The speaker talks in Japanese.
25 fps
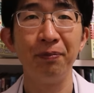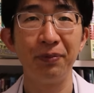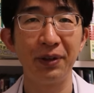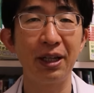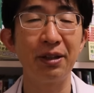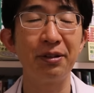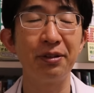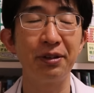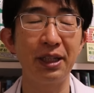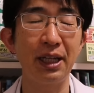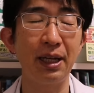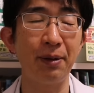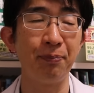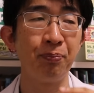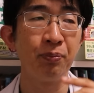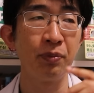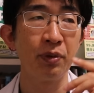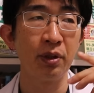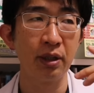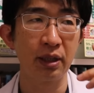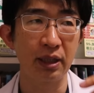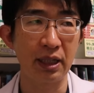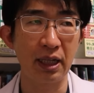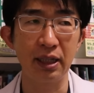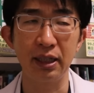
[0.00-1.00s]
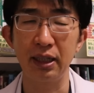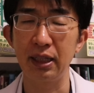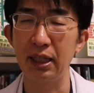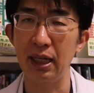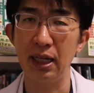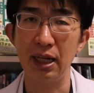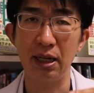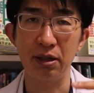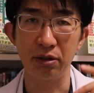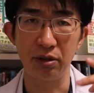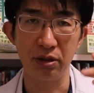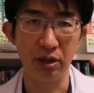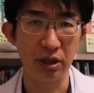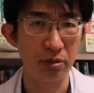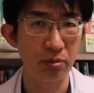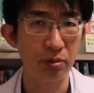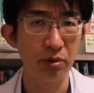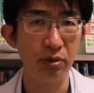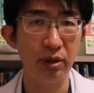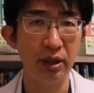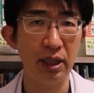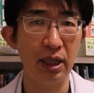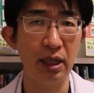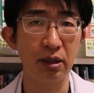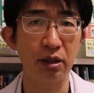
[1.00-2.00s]
なので関係ある、自
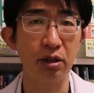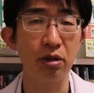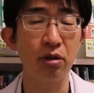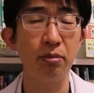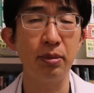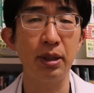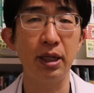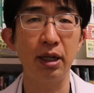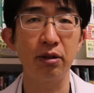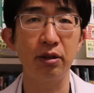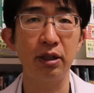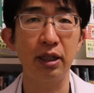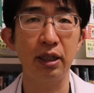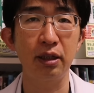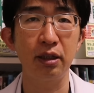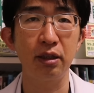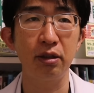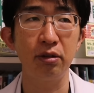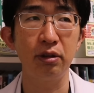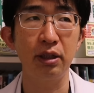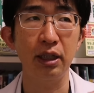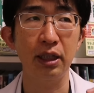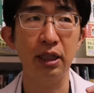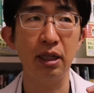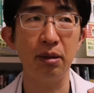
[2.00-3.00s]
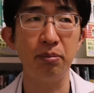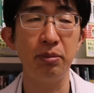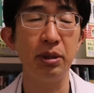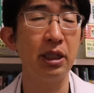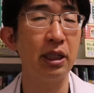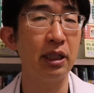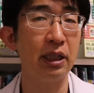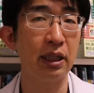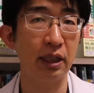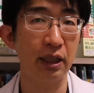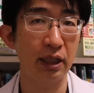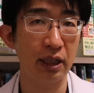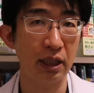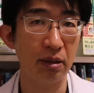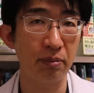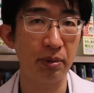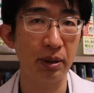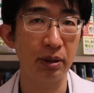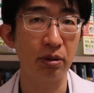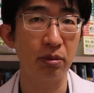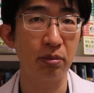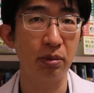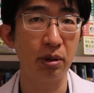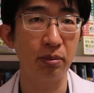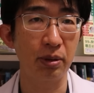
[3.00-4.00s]
分で興味あるなっていうんだけ見ていただけれ
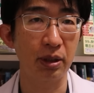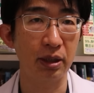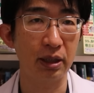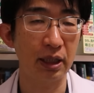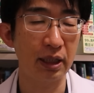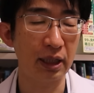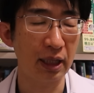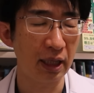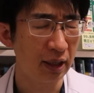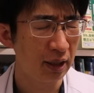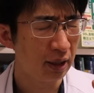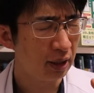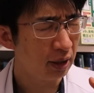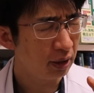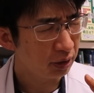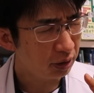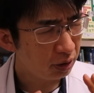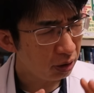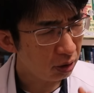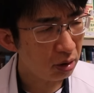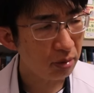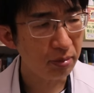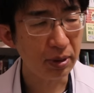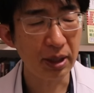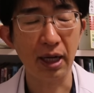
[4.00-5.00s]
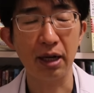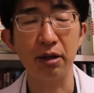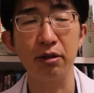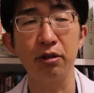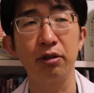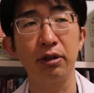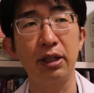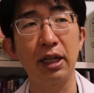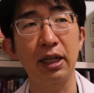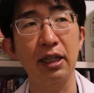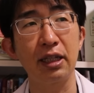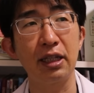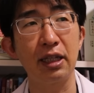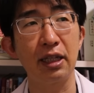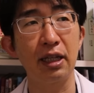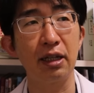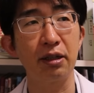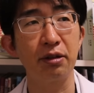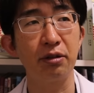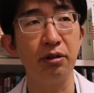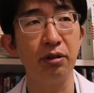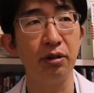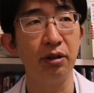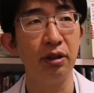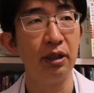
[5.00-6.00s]
ばと思います。ただ、興味あるのだけじゃな
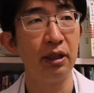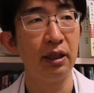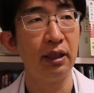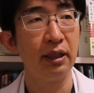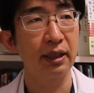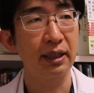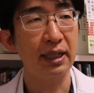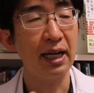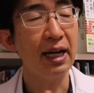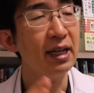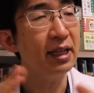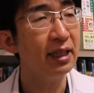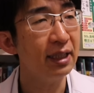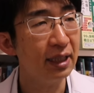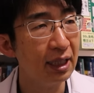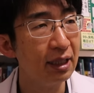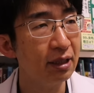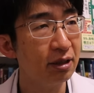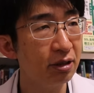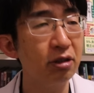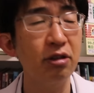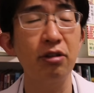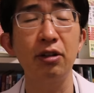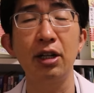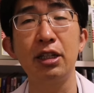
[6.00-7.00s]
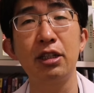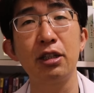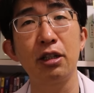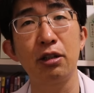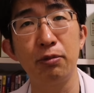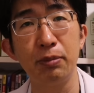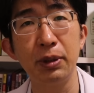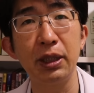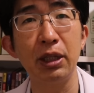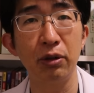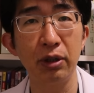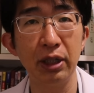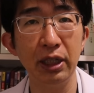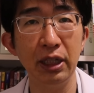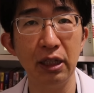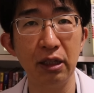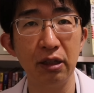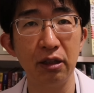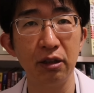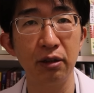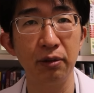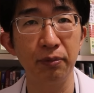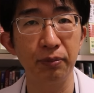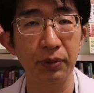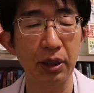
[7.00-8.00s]
く、関係するのは一応見た方がいいで
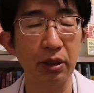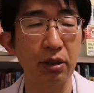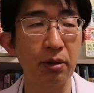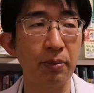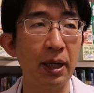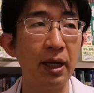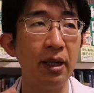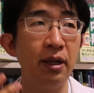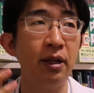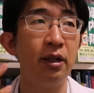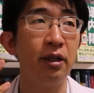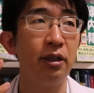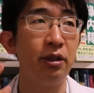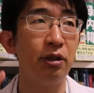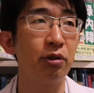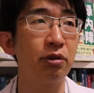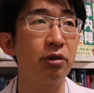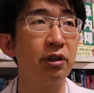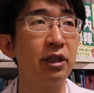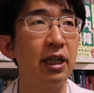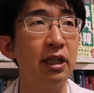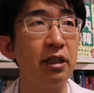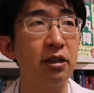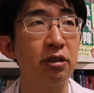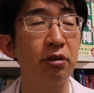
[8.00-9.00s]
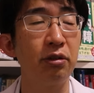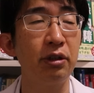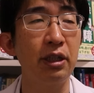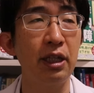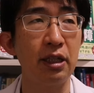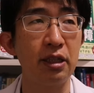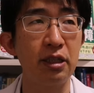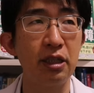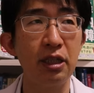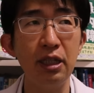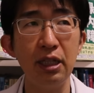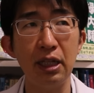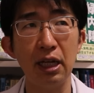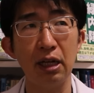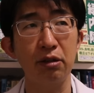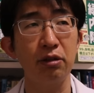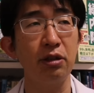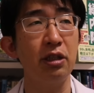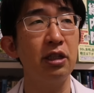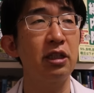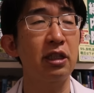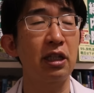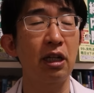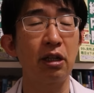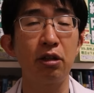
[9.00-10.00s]
すよ。例えば、緑内障で新薬
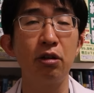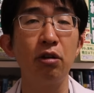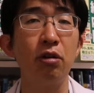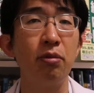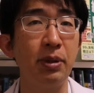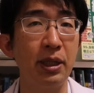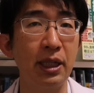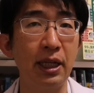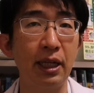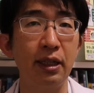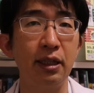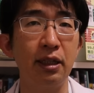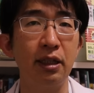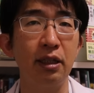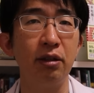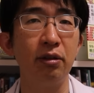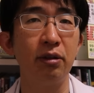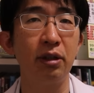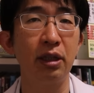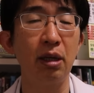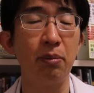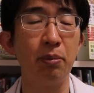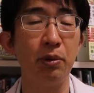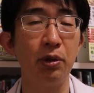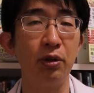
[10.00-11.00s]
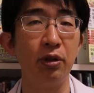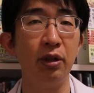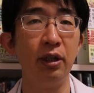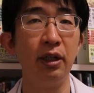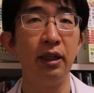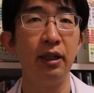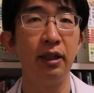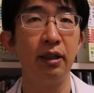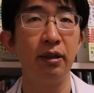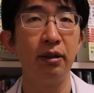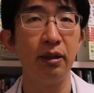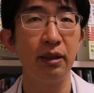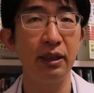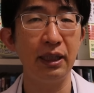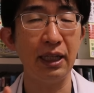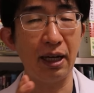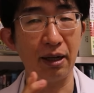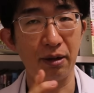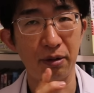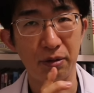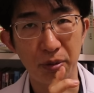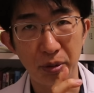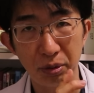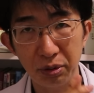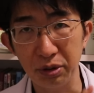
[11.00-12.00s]
にしか興味ないって言っても、い
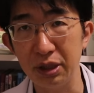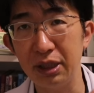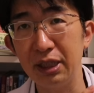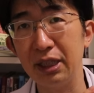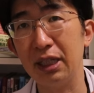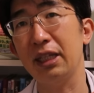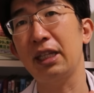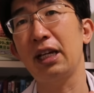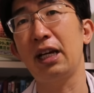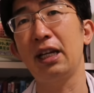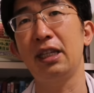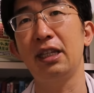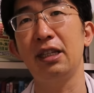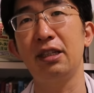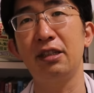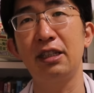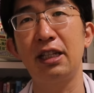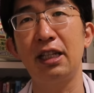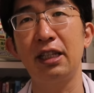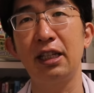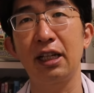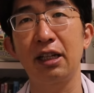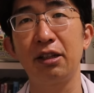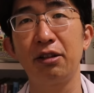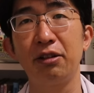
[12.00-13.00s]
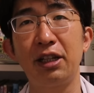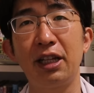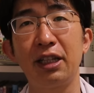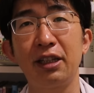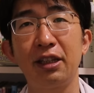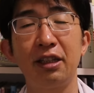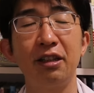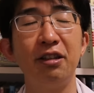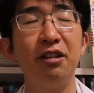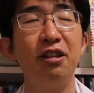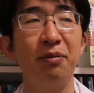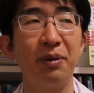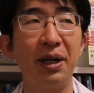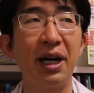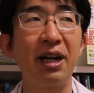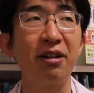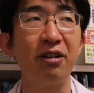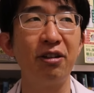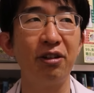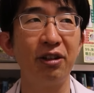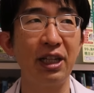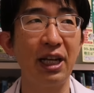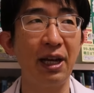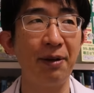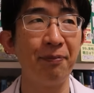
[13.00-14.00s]
や、こっちが大切なんだけどなっていうのもあ
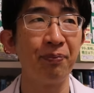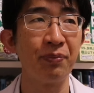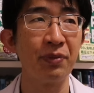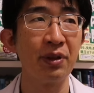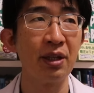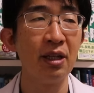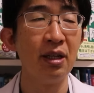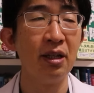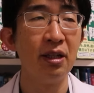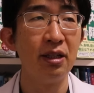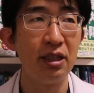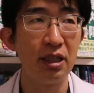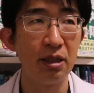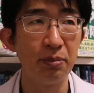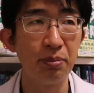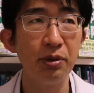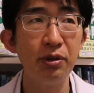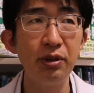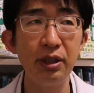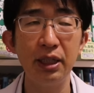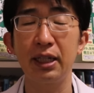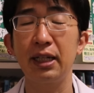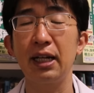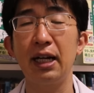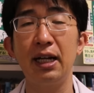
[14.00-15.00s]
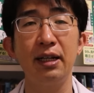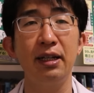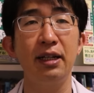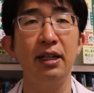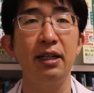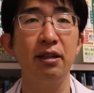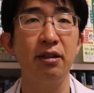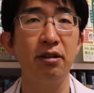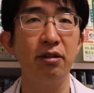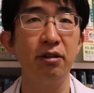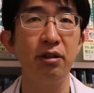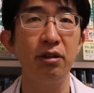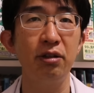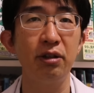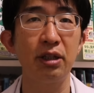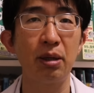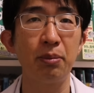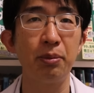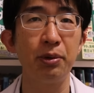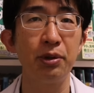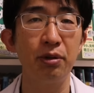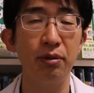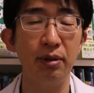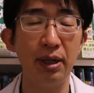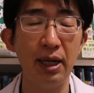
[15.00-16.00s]
るので、自分に関連するような
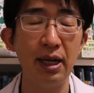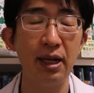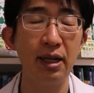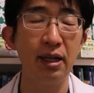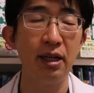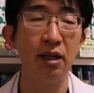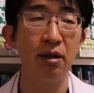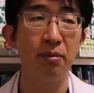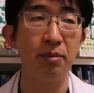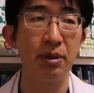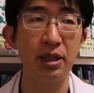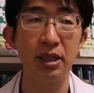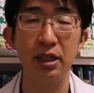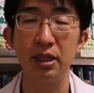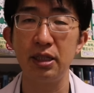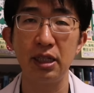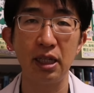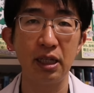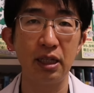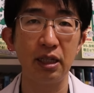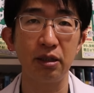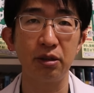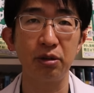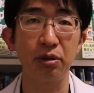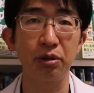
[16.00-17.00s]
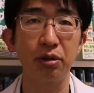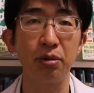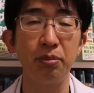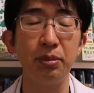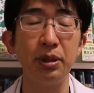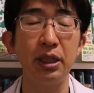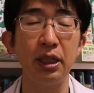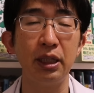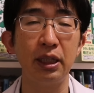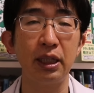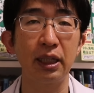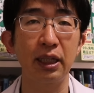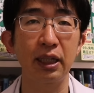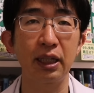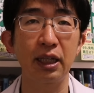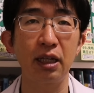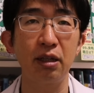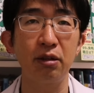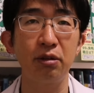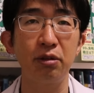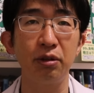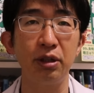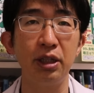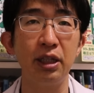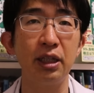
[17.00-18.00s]
ものは、まぜひぜひちょっと見ていただけ
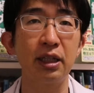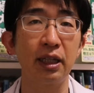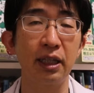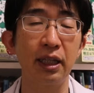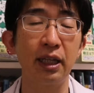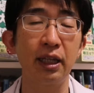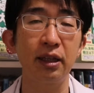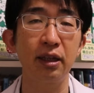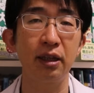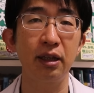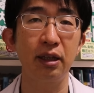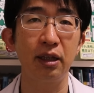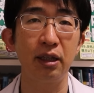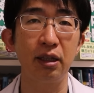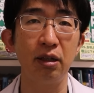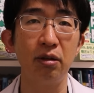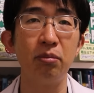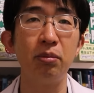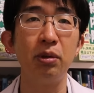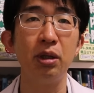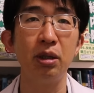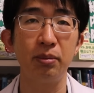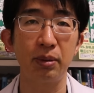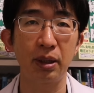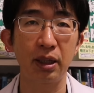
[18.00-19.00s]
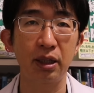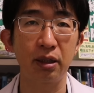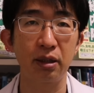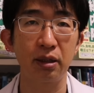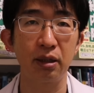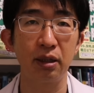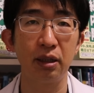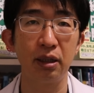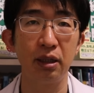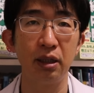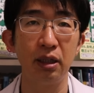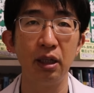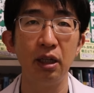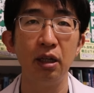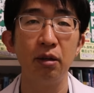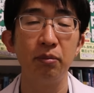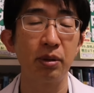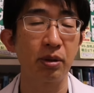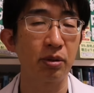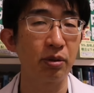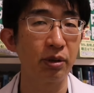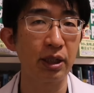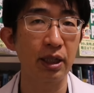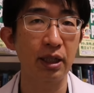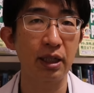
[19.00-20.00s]
るといいかなって思います。
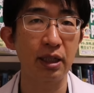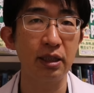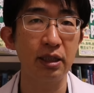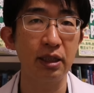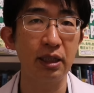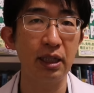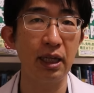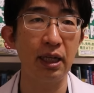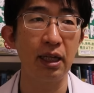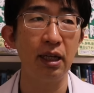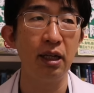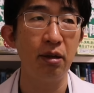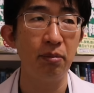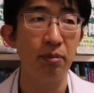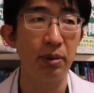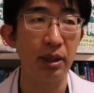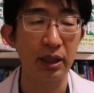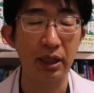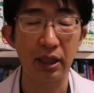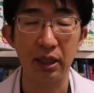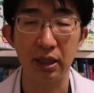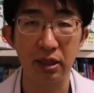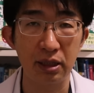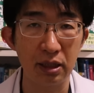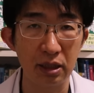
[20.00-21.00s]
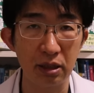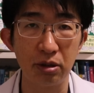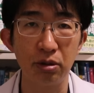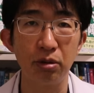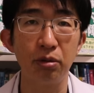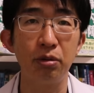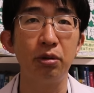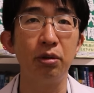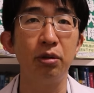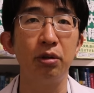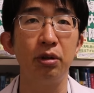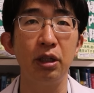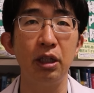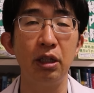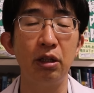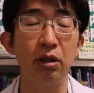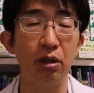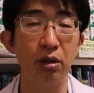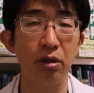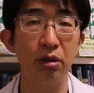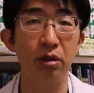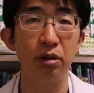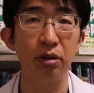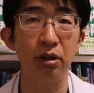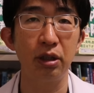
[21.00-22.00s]
まあ、こんな感じで、まあ、新しい情報、いろ
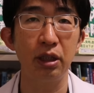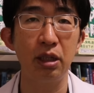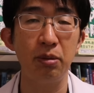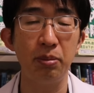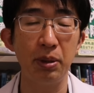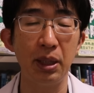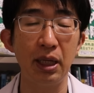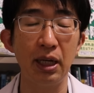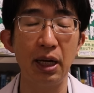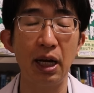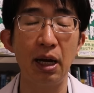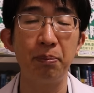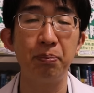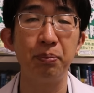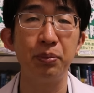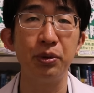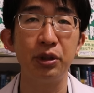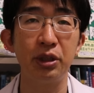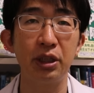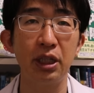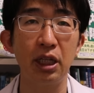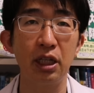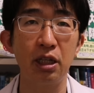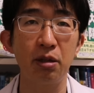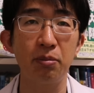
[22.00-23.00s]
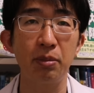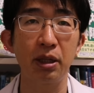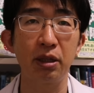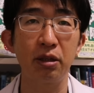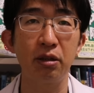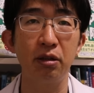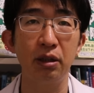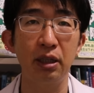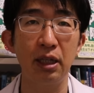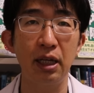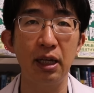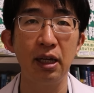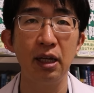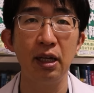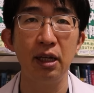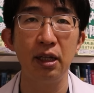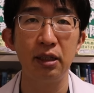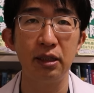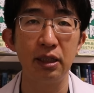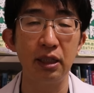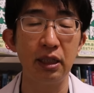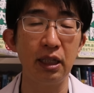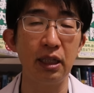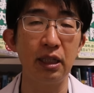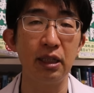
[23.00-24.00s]
いろ日々アップしていきますんで、
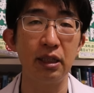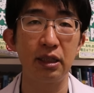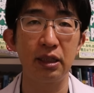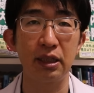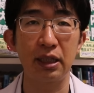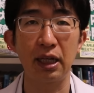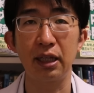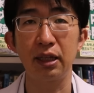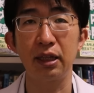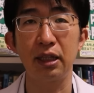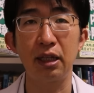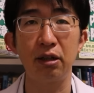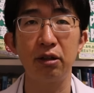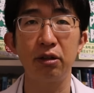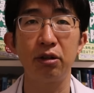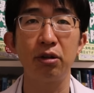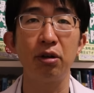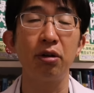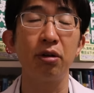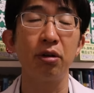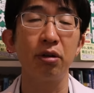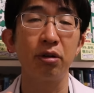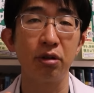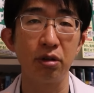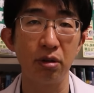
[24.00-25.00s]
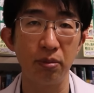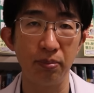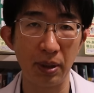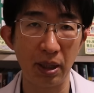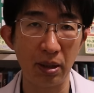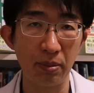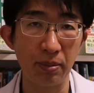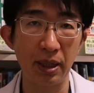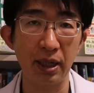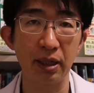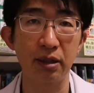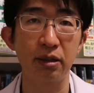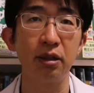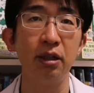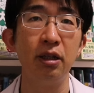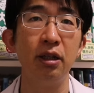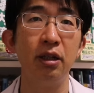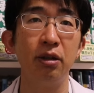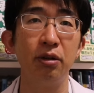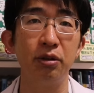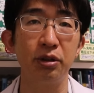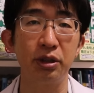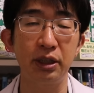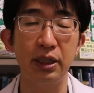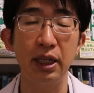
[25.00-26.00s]
ぜひチャンネル登録、ベルマーク
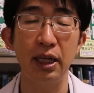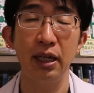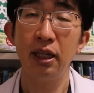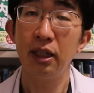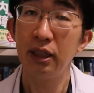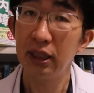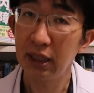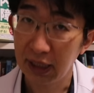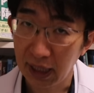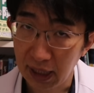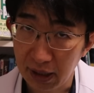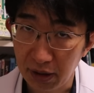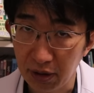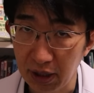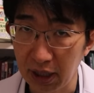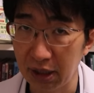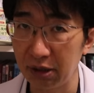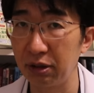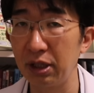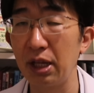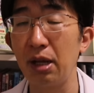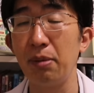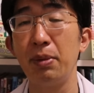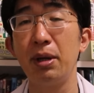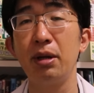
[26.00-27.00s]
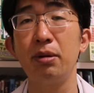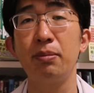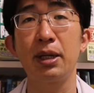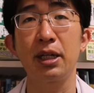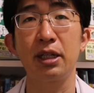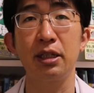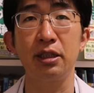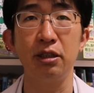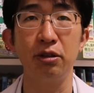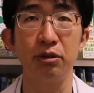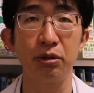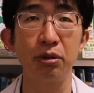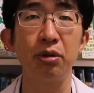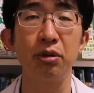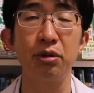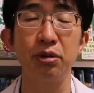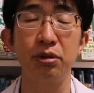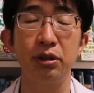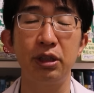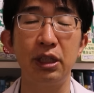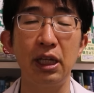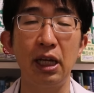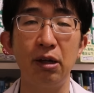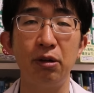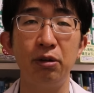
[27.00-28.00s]
をして、で、概要欄のね、メールマガジンを登
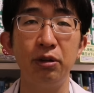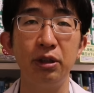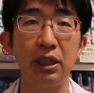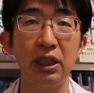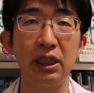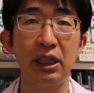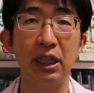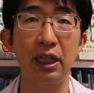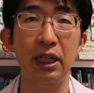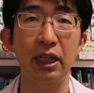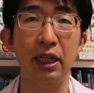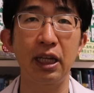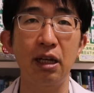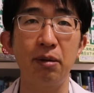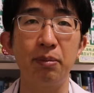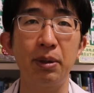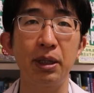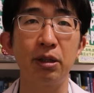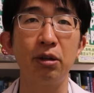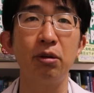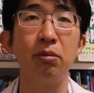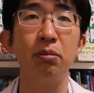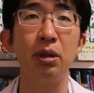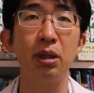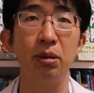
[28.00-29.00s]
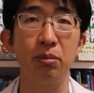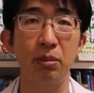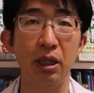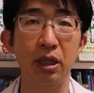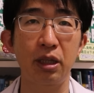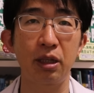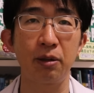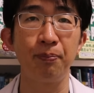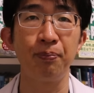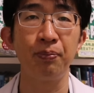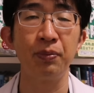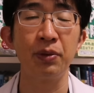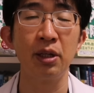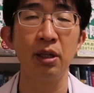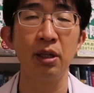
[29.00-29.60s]
録しておいていただければと思います。